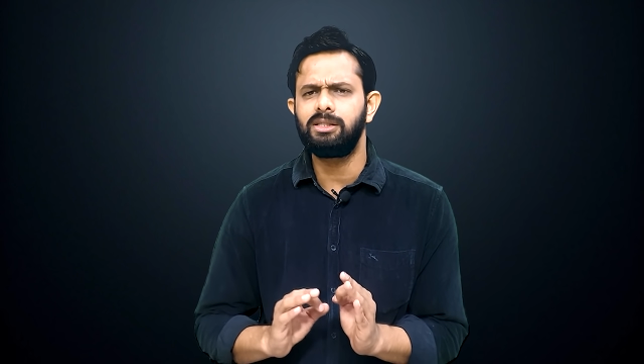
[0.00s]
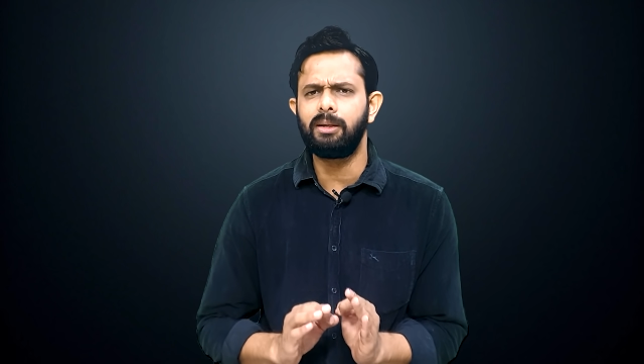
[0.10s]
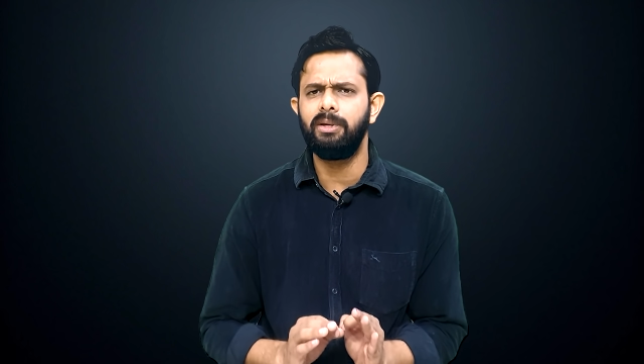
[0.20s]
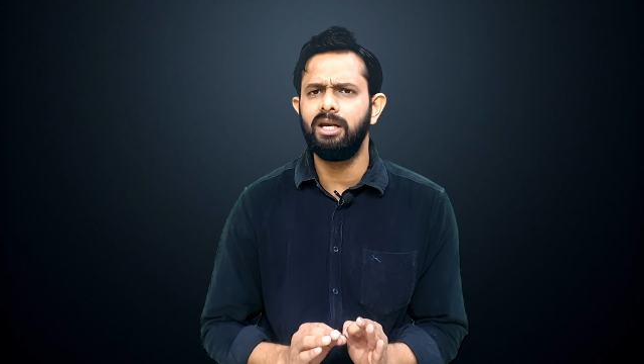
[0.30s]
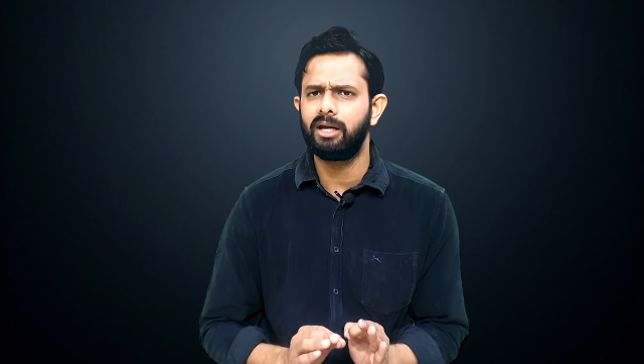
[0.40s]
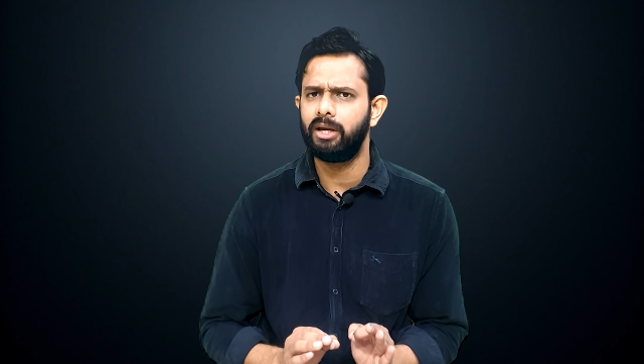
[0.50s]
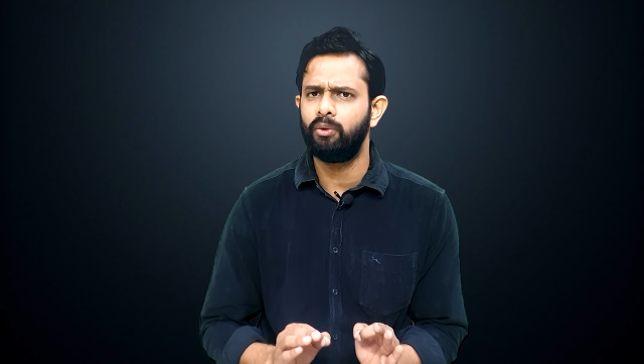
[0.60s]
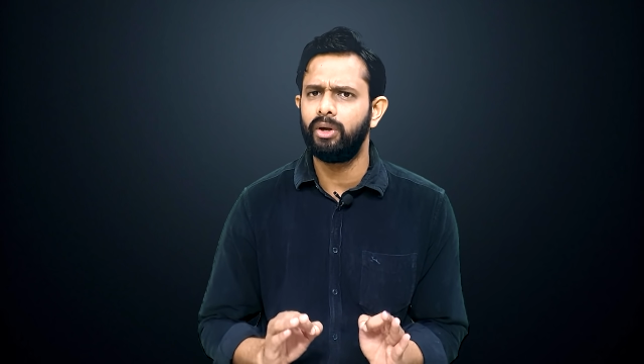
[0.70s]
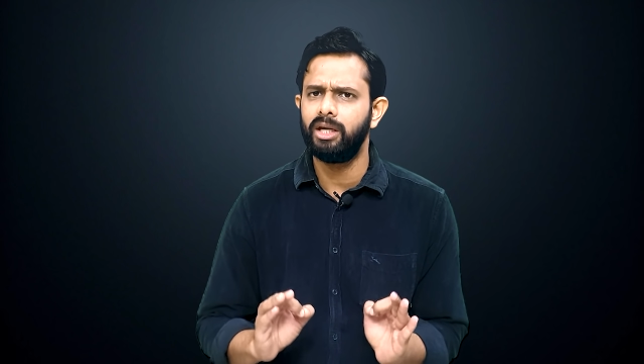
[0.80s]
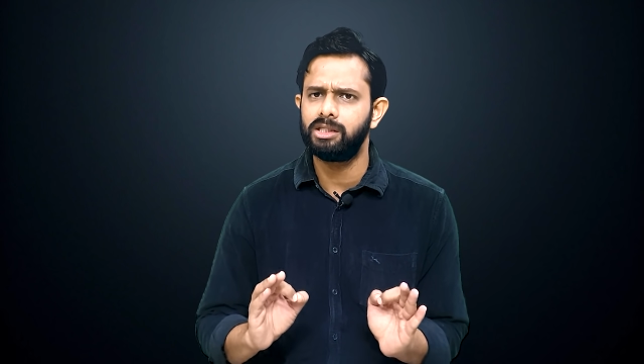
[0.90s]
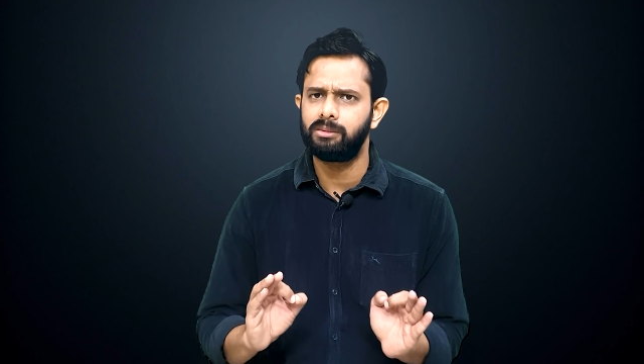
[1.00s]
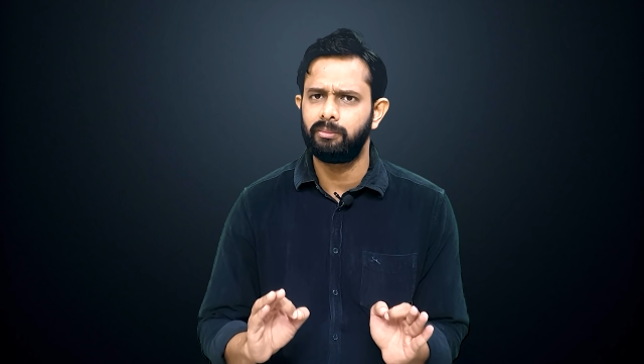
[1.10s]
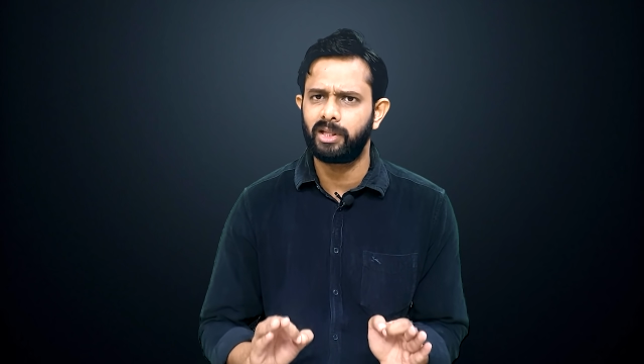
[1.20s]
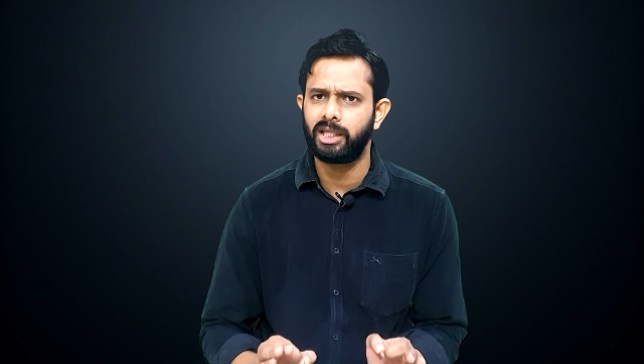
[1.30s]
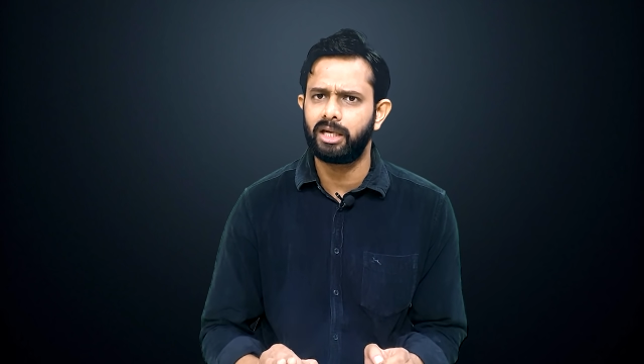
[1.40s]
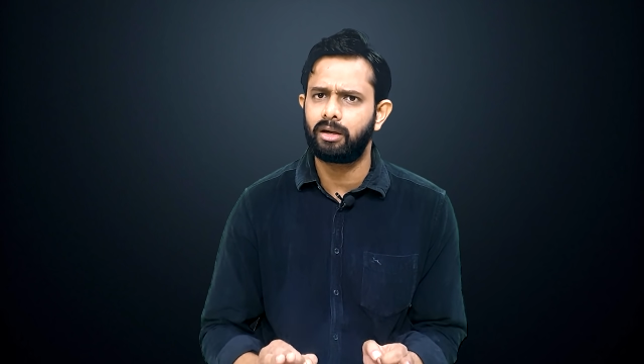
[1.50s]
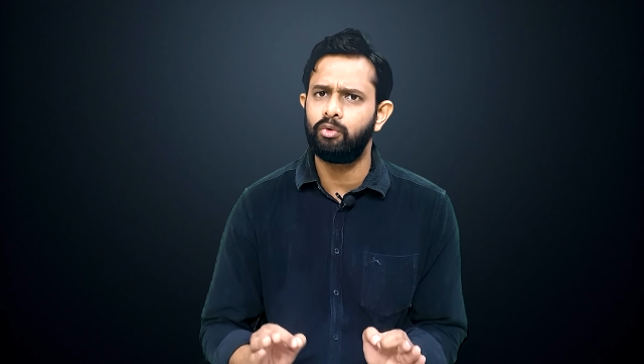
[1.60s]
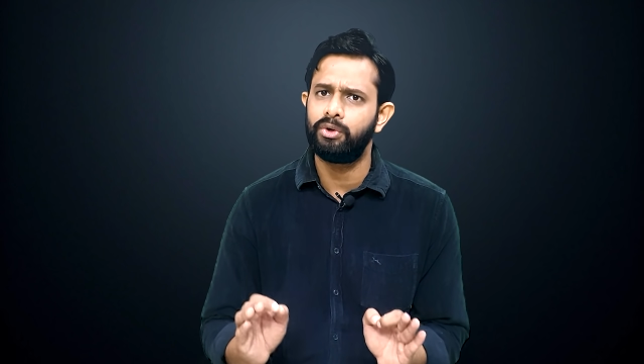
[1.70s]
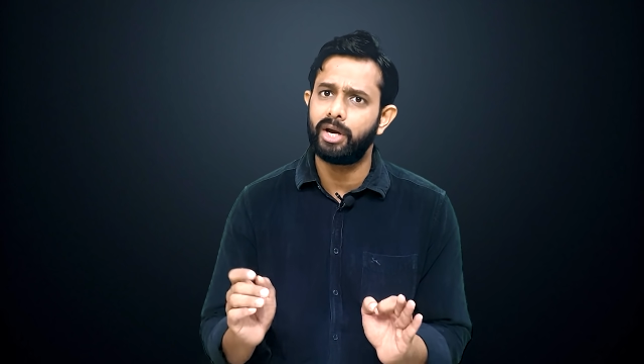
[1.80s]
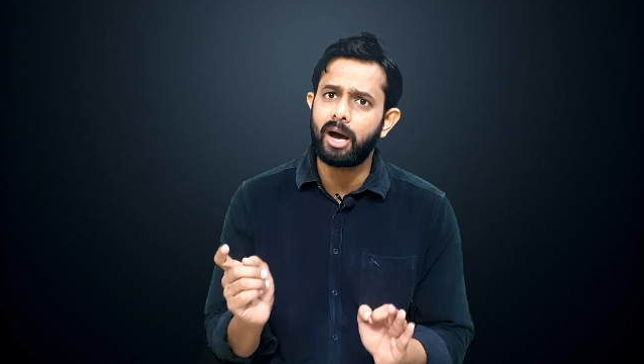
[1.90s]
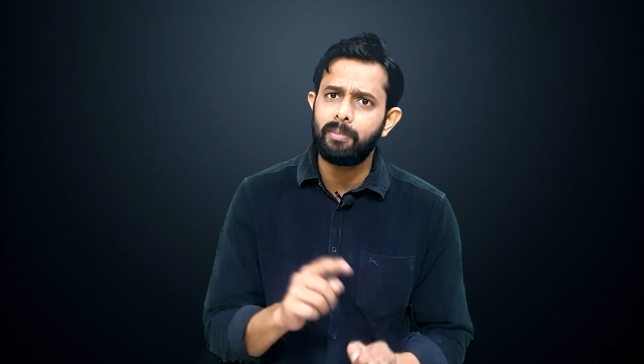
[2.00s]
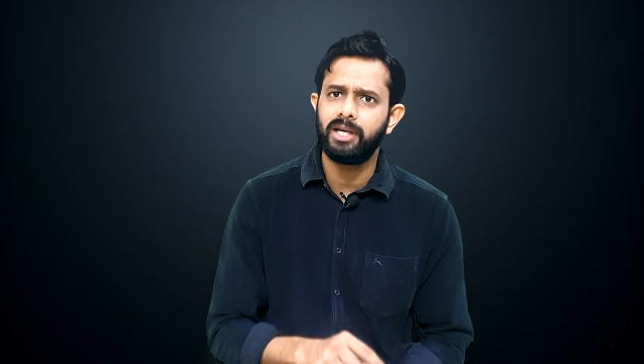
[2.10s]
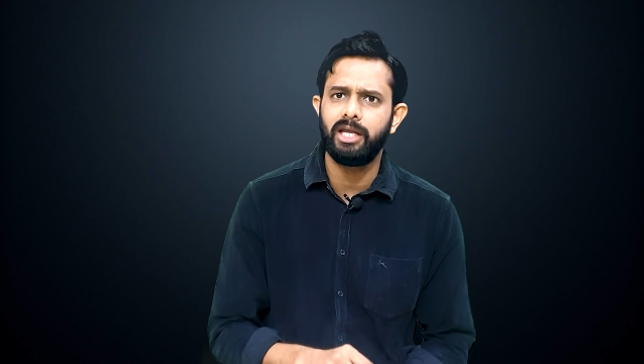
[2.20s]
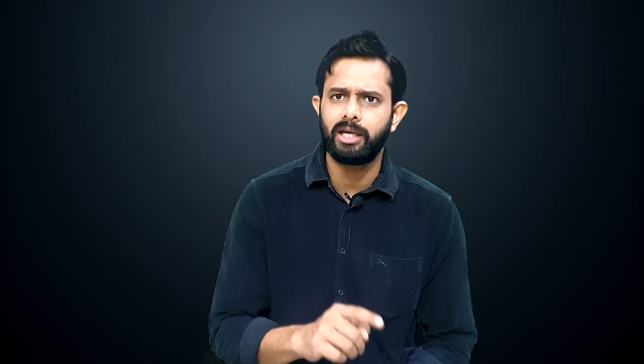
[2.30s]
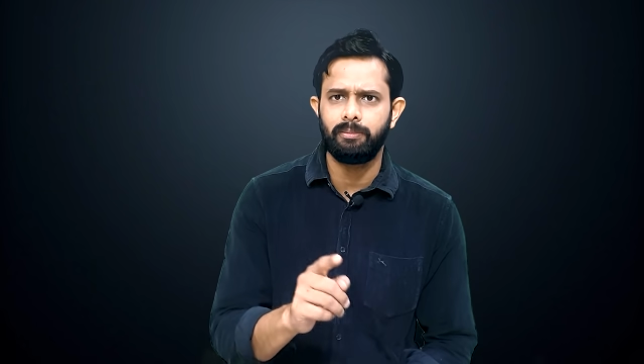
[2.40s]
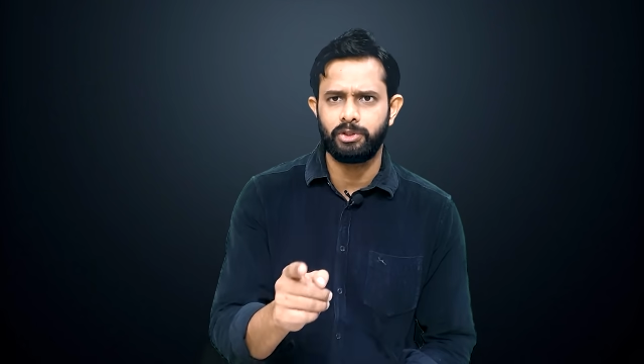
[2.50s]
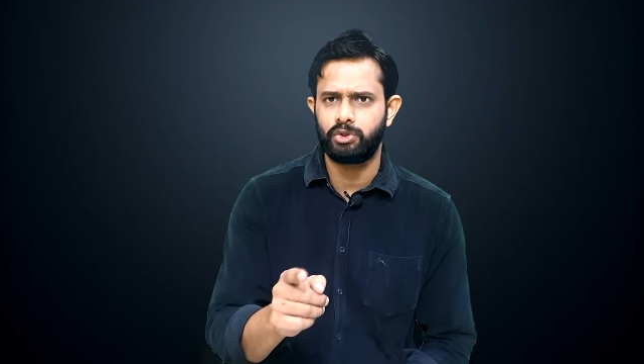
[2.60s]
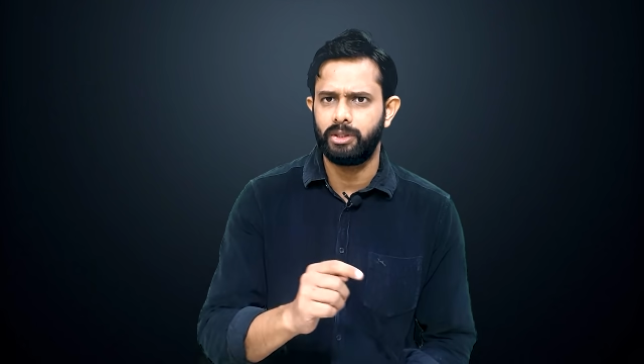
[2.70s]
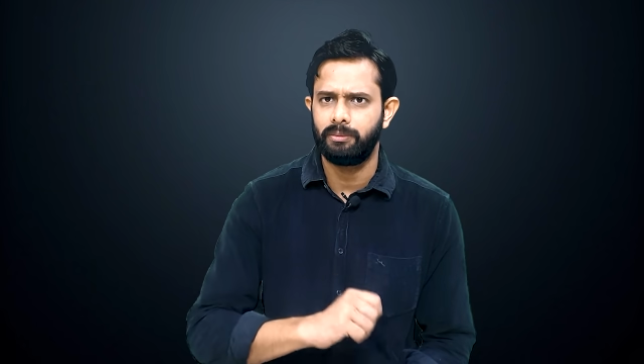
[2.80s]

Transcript: सभी लगे हुए हैं इस मंदिर को ना बनने के पीछे